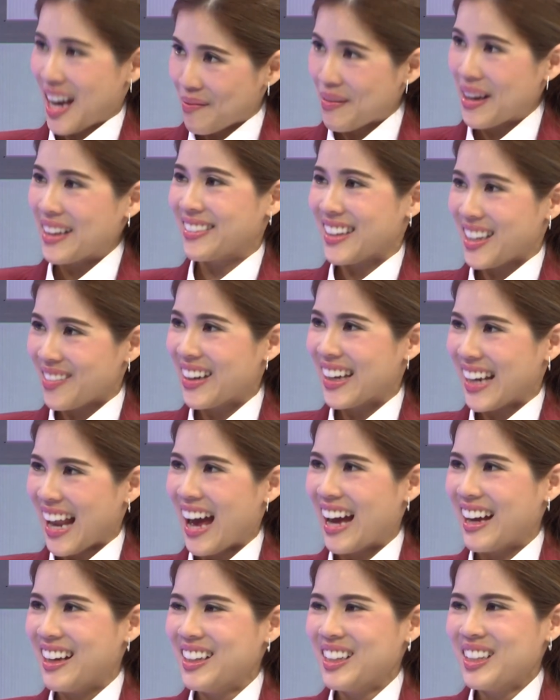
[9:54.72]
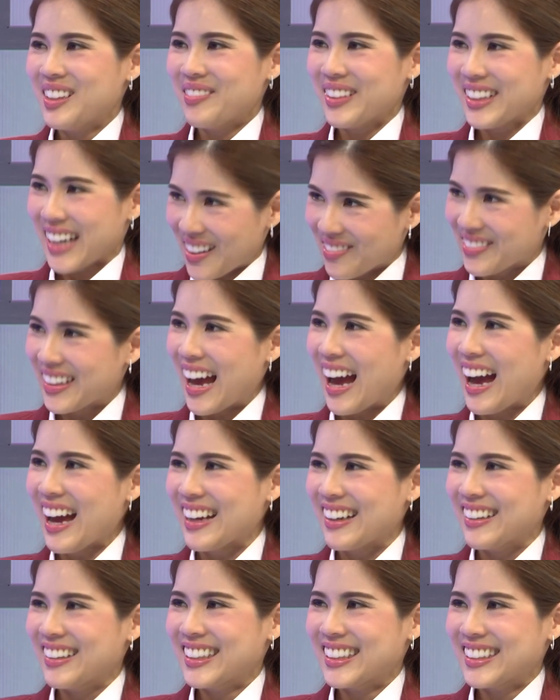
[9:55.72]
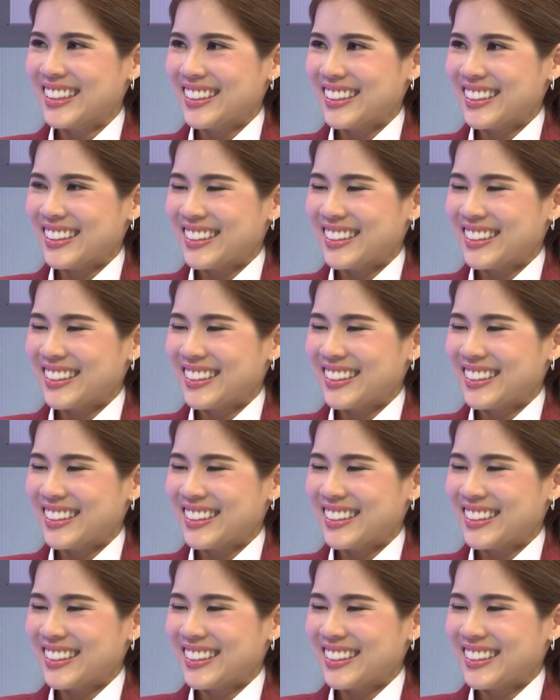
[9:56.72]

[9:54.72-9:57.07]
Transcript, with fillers: ยมันทำได้มันทำได้สงสัยว่า